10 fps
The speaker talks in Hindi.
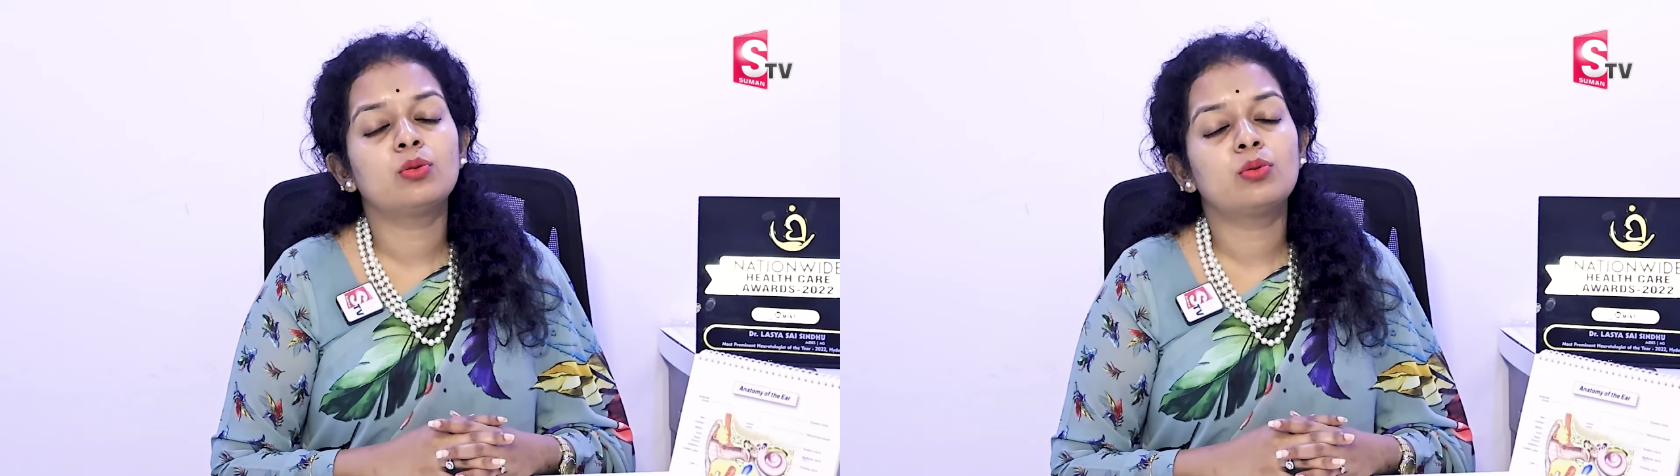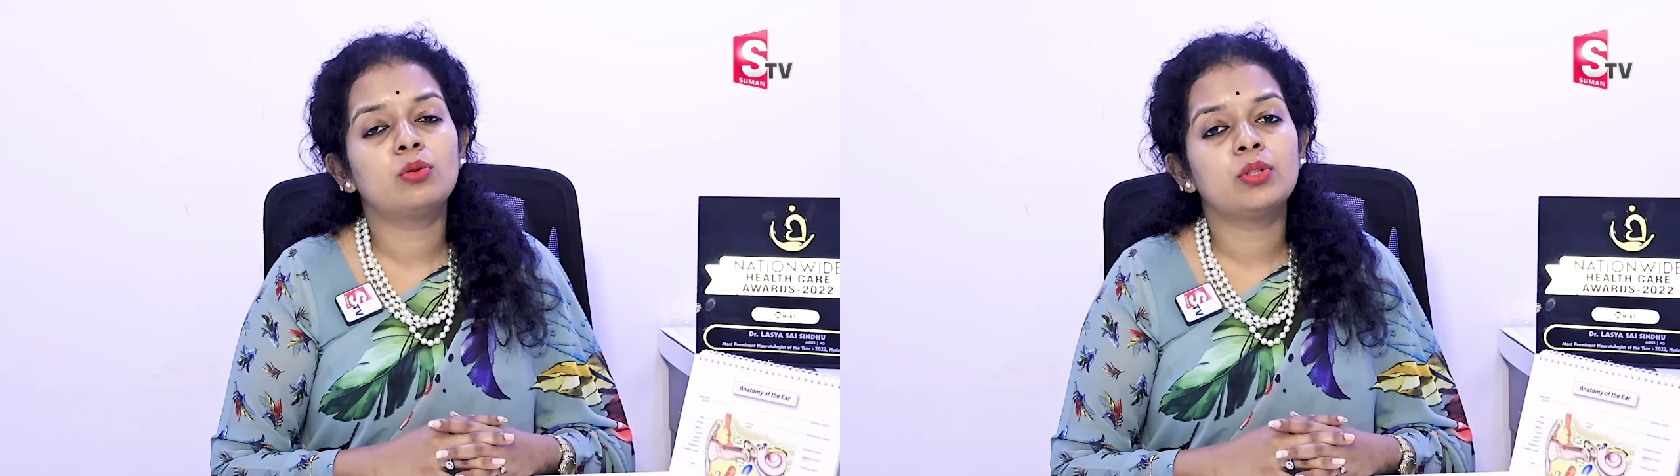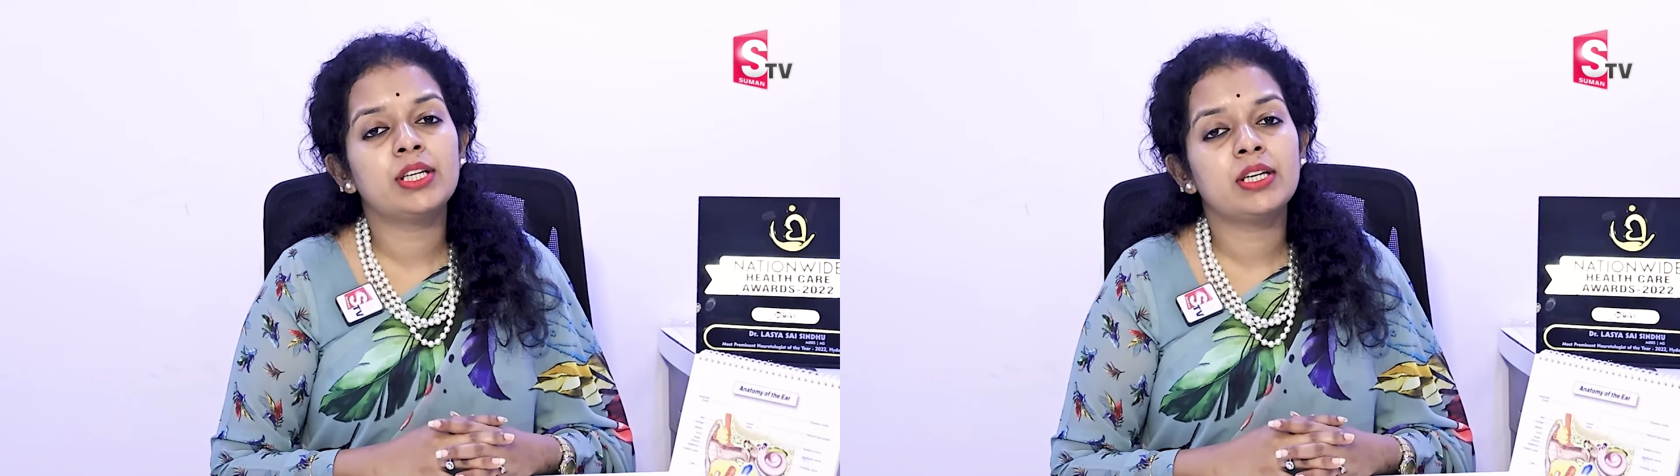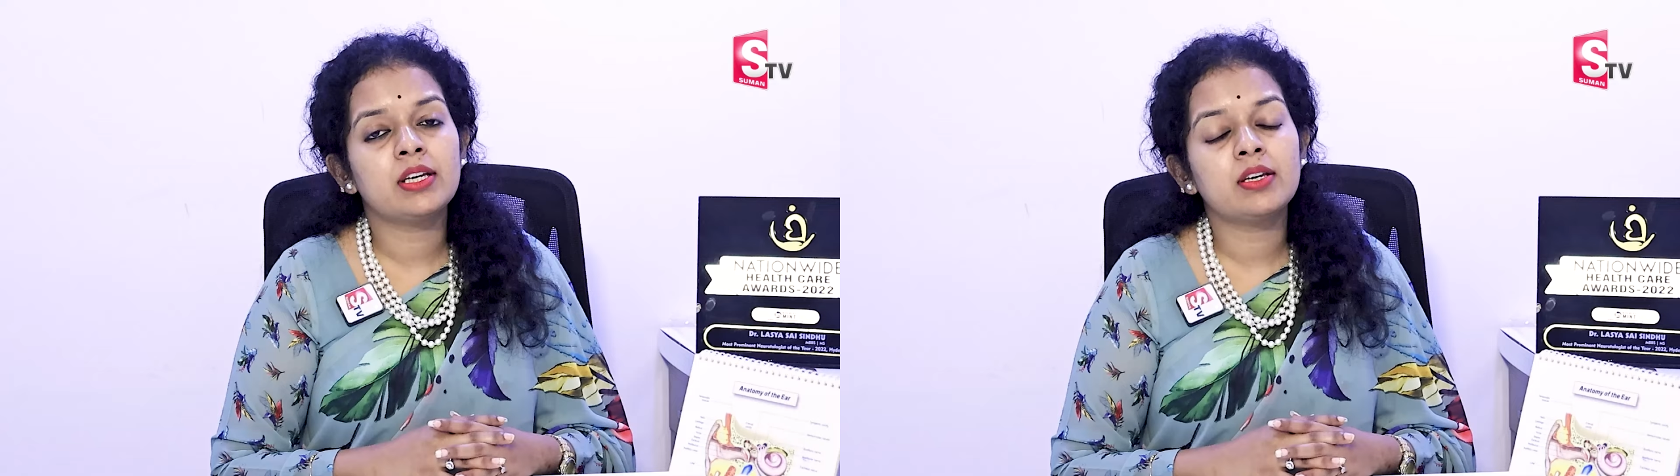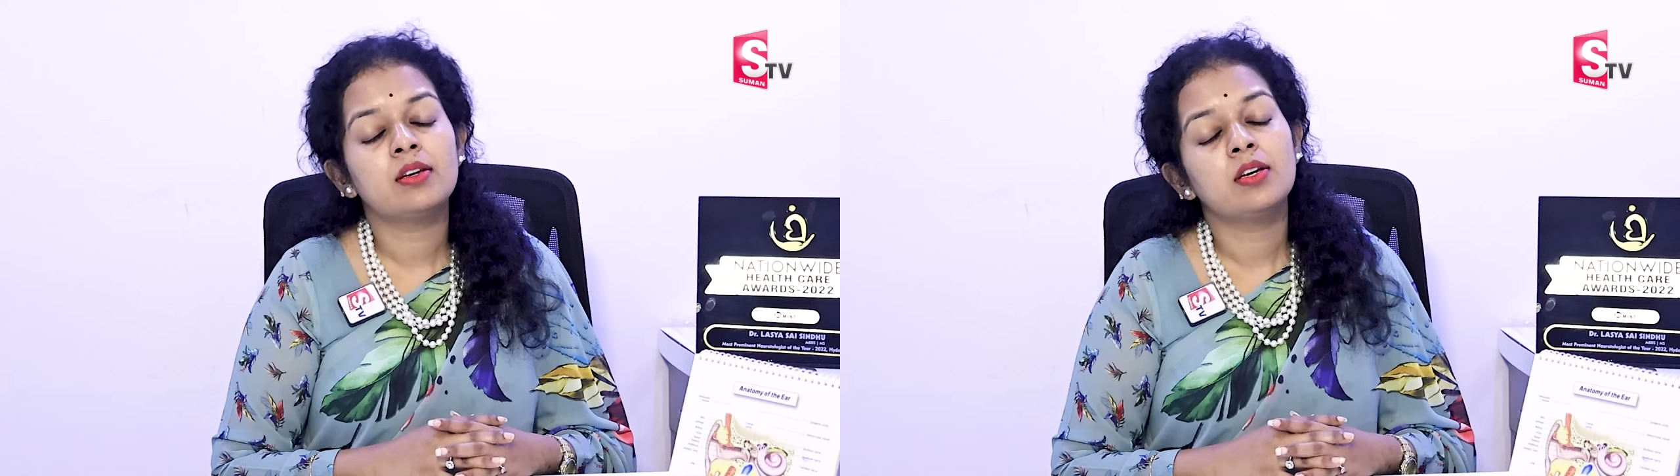तो
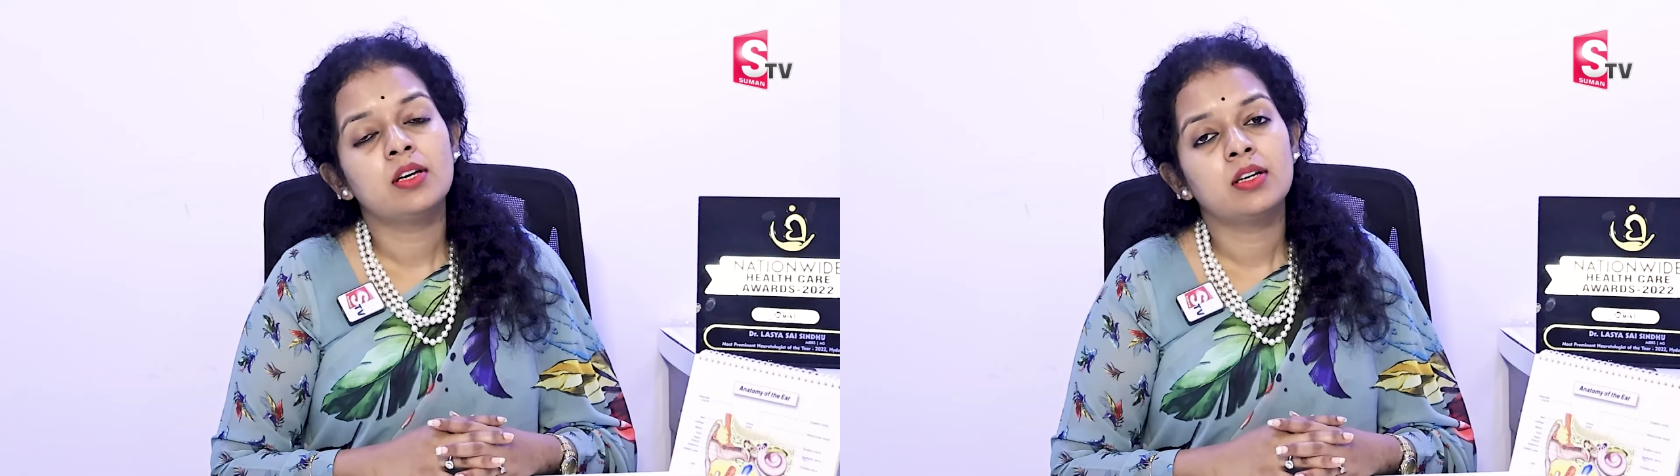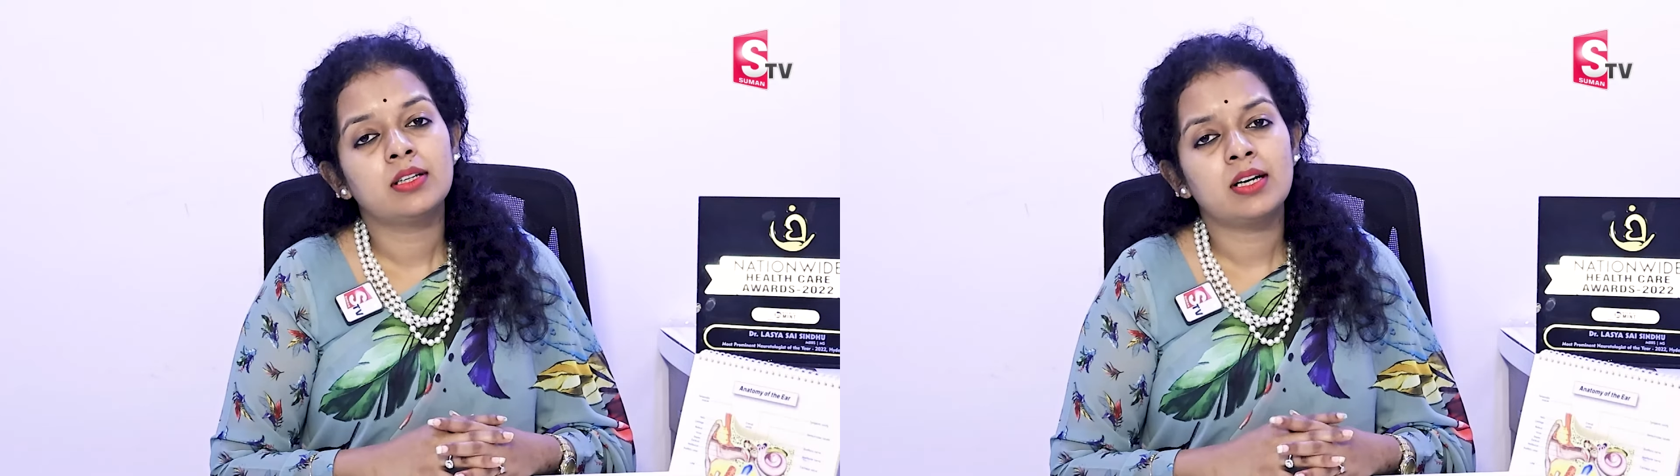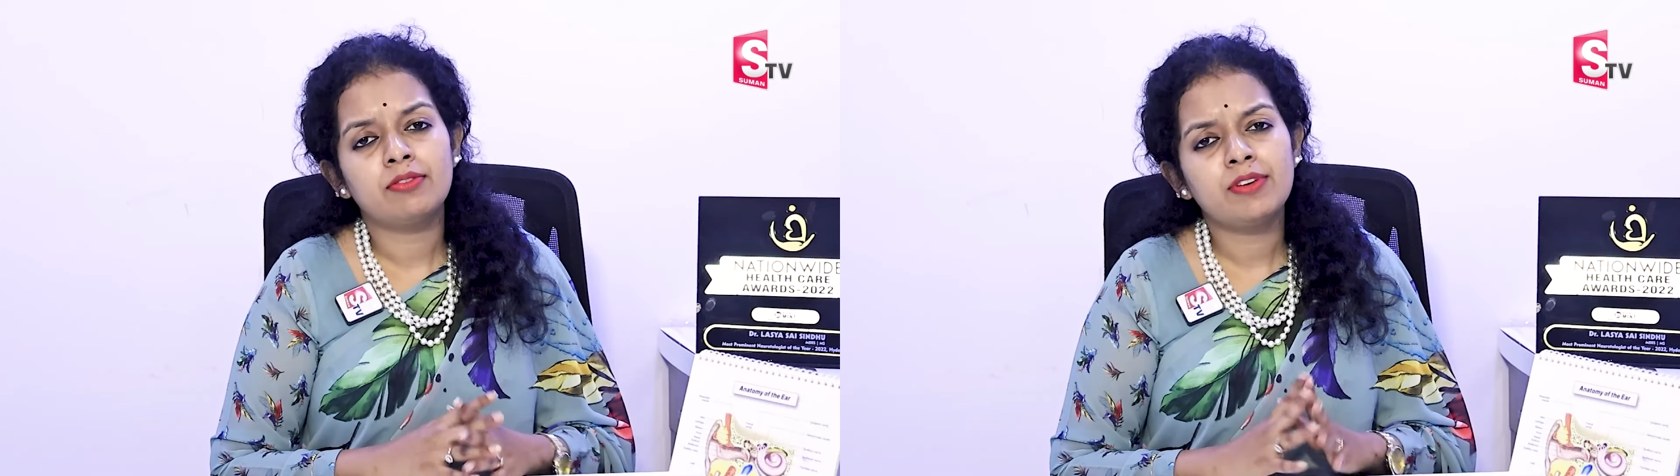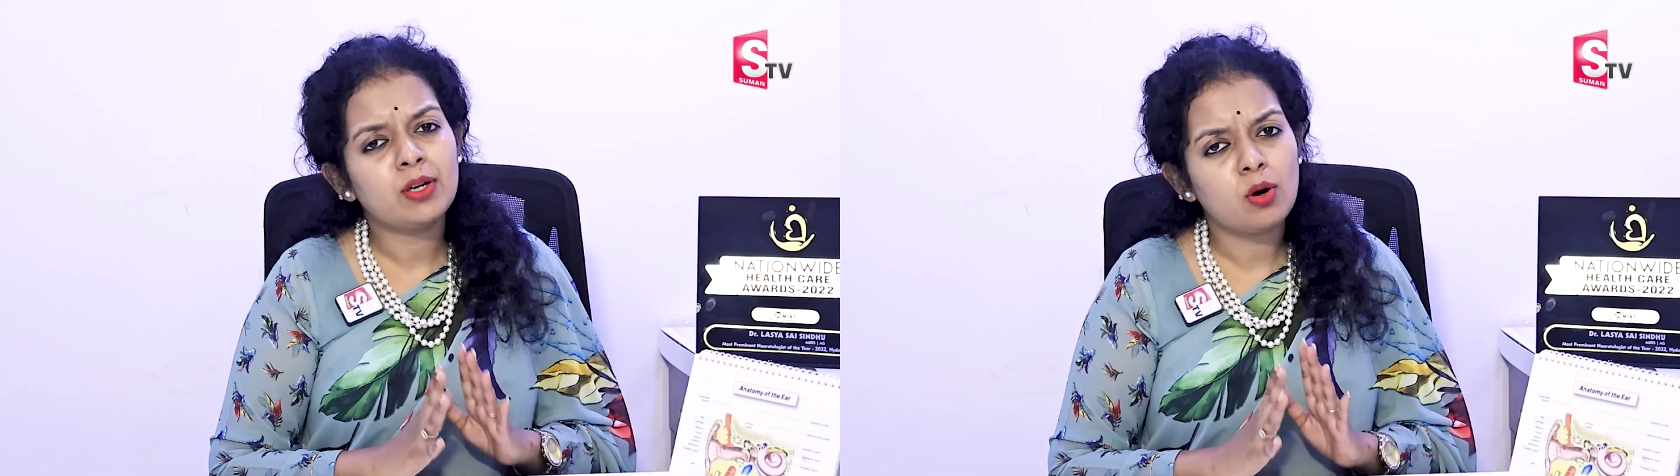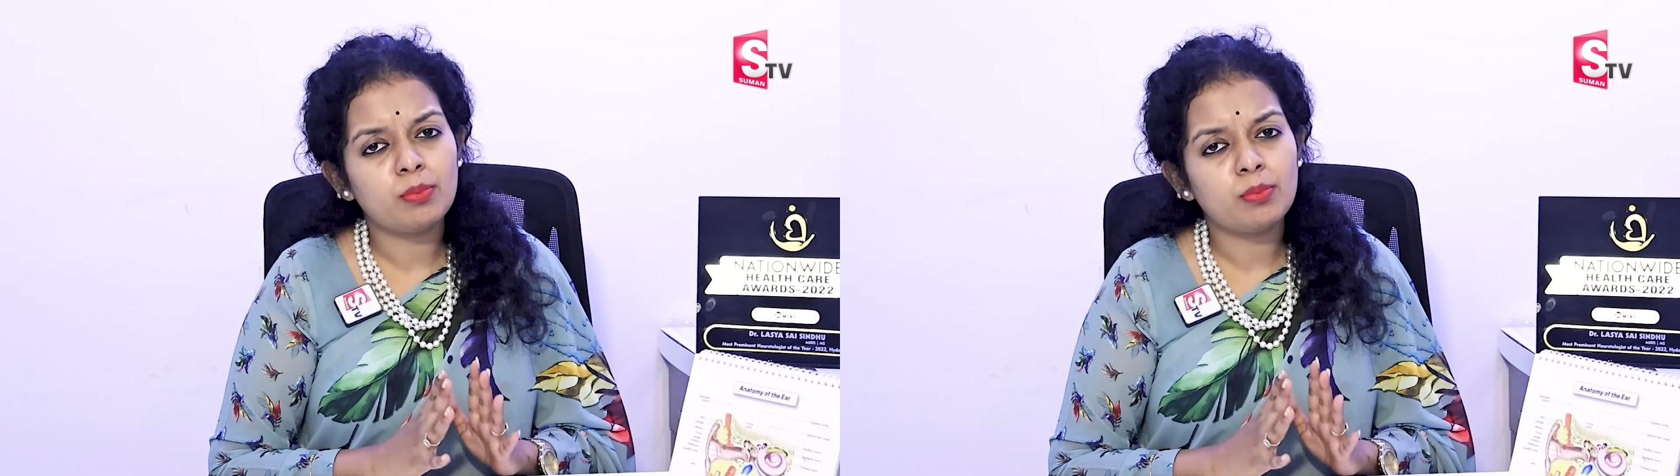ये काफ़ी